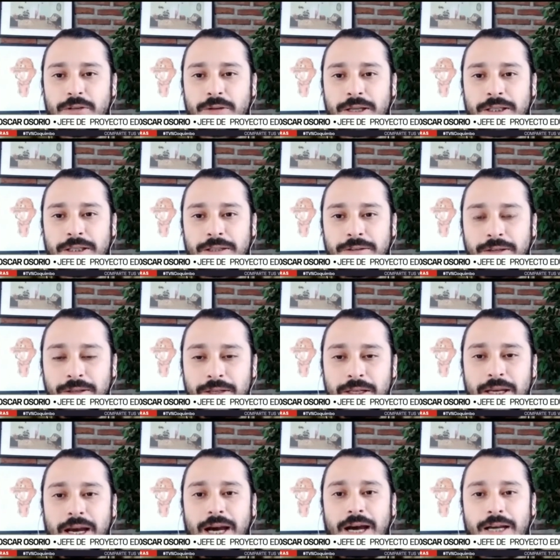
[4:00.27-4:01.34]
educativa
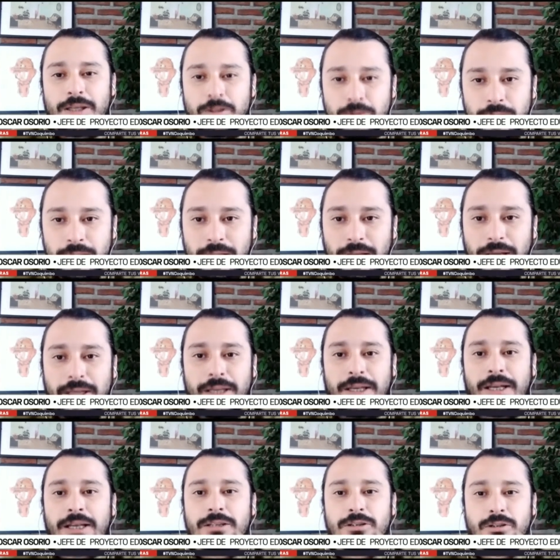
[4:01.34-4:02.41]
ayuda a
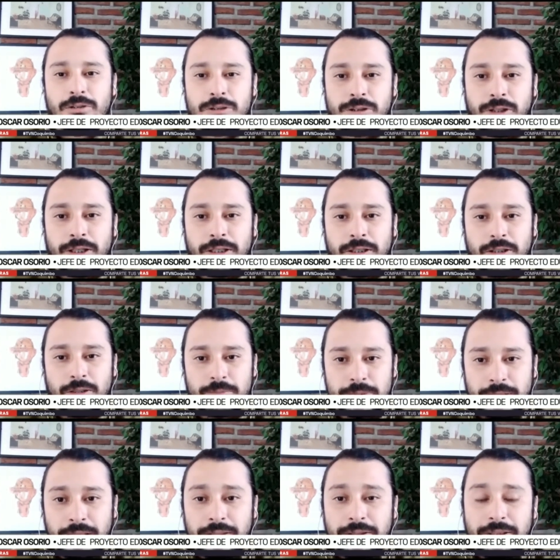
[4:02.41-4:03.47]
generar soluciones. No
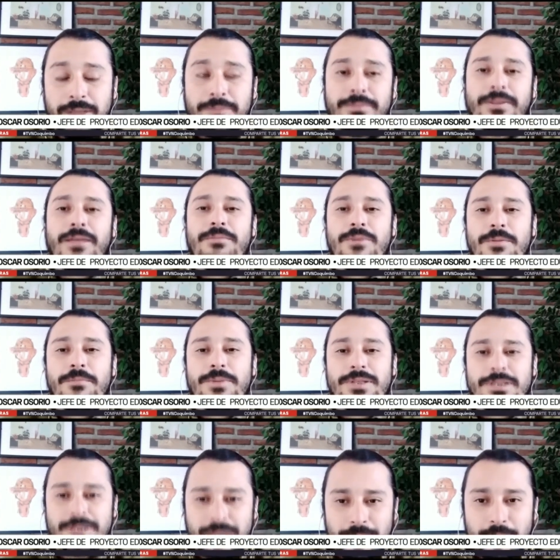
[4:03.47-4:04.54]
obstante, también
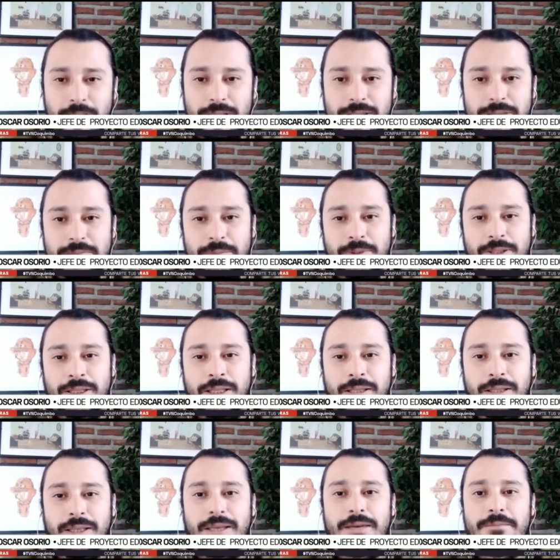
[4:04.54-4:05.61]
pensamos que es
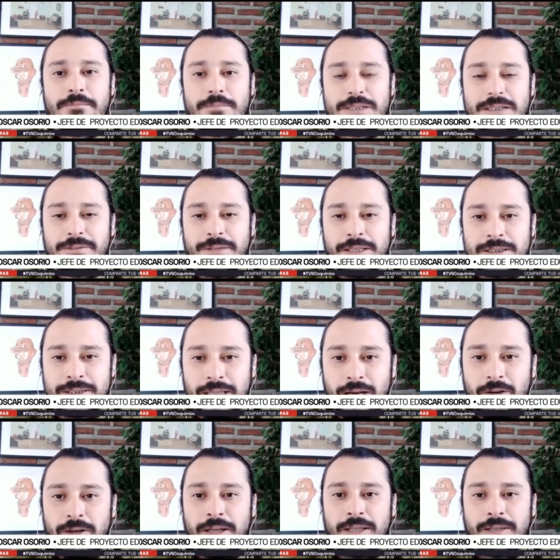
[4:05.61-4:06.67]
importante visibilizarlo
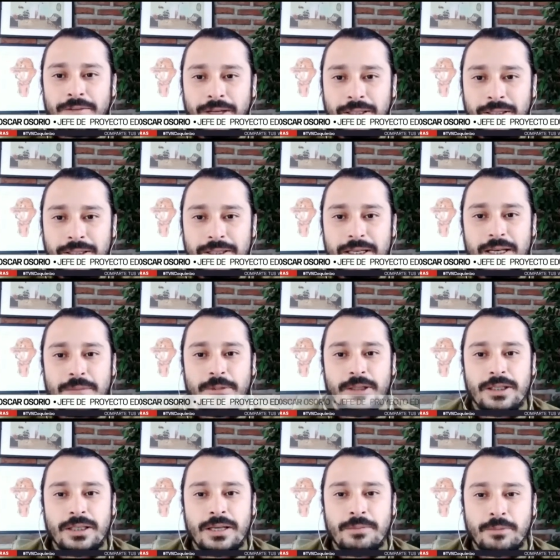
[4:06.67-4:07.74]
en el debate y en la
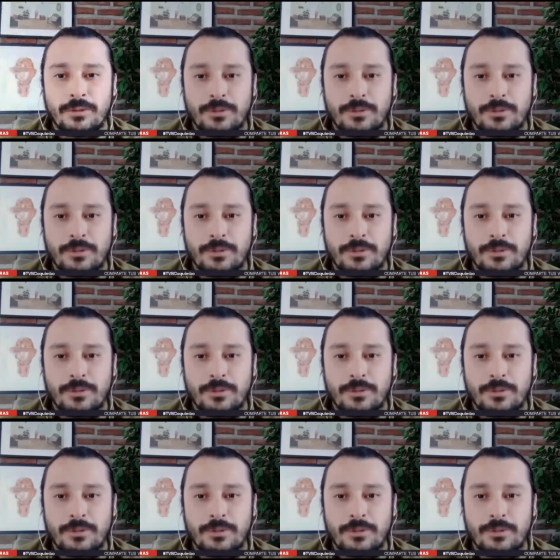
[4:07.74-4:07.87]
política